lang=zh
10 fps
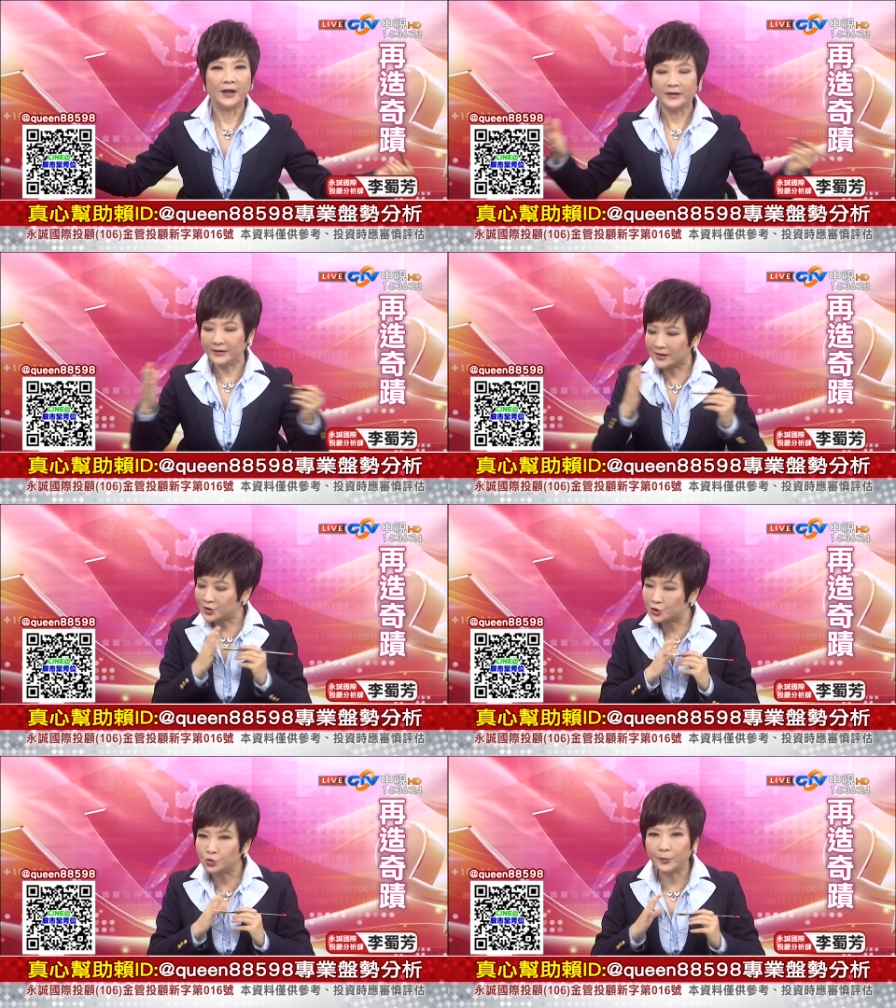你的
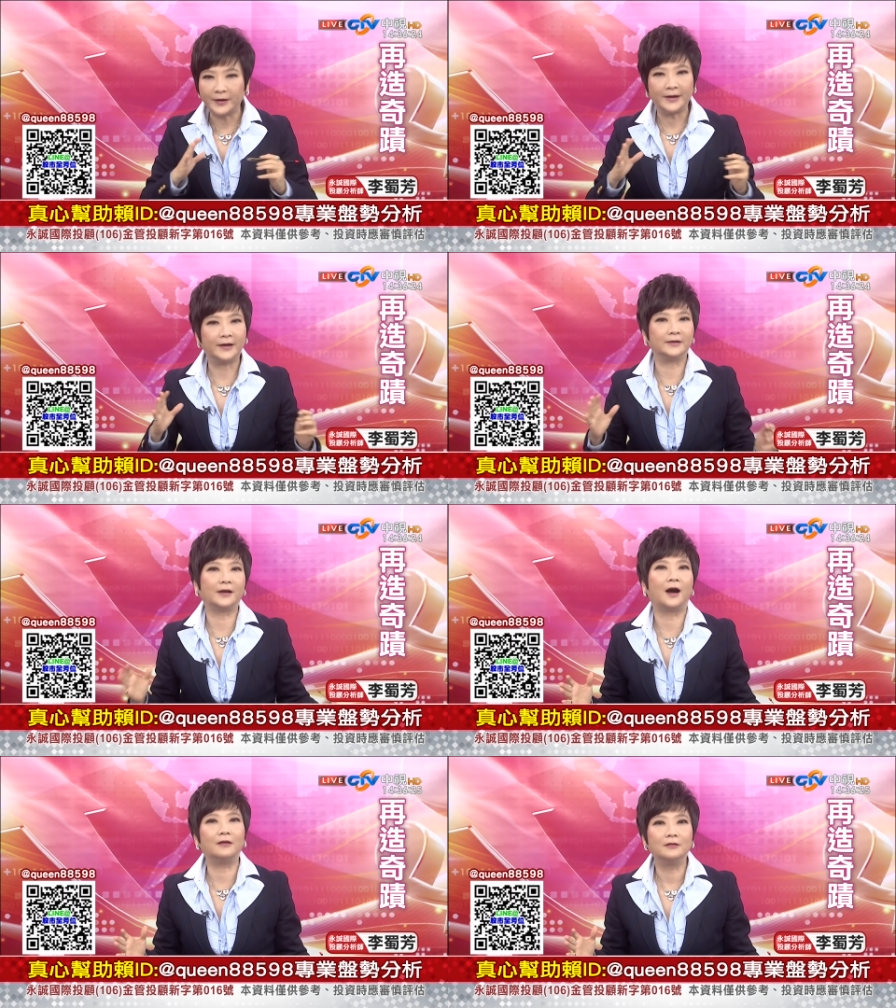持股比例很
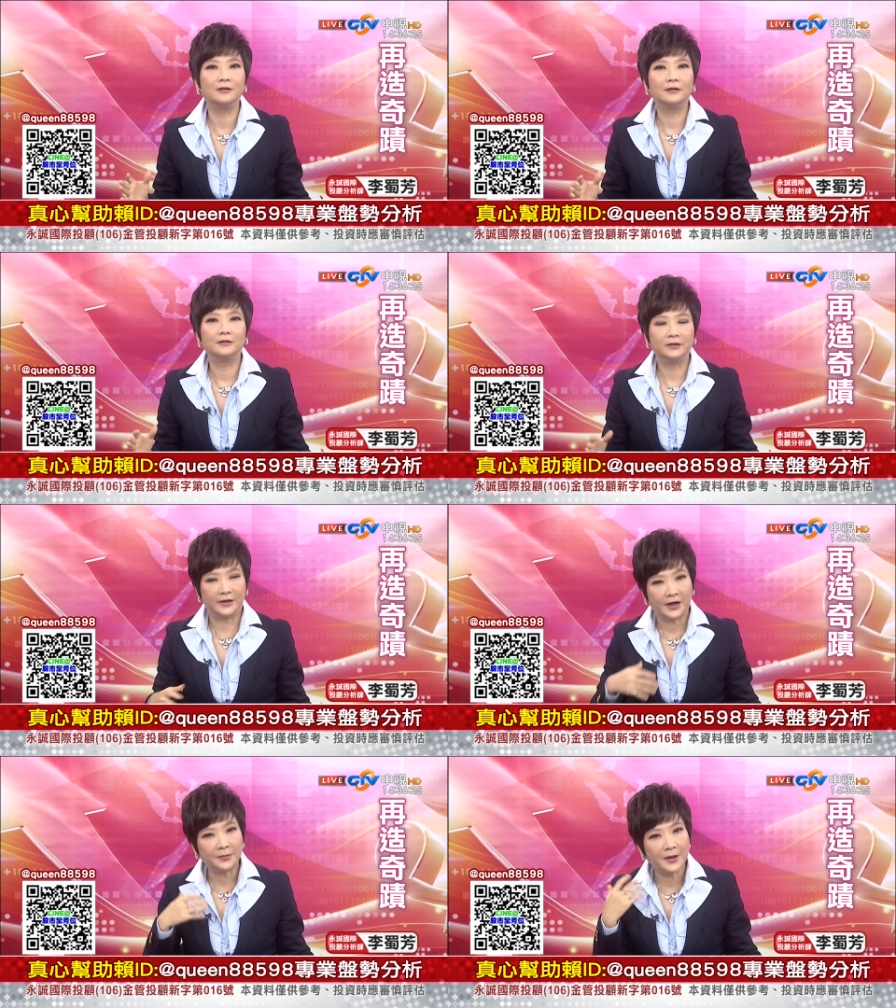高，
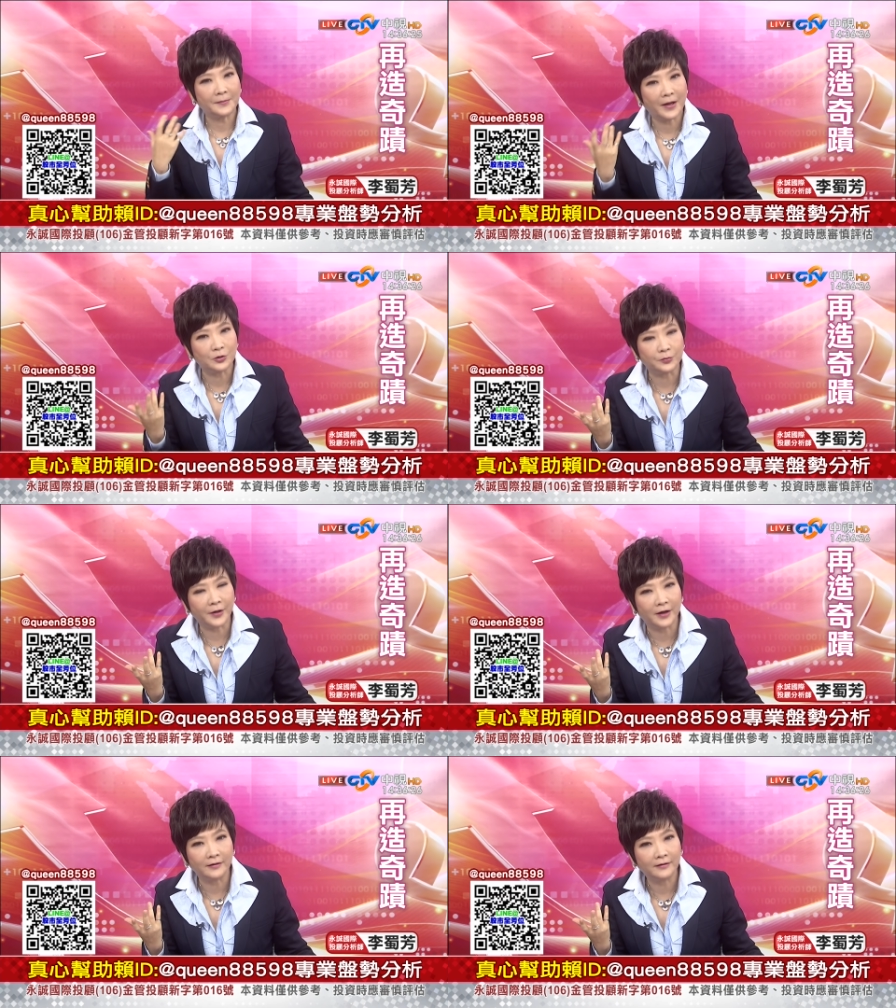你可不可以卖股票？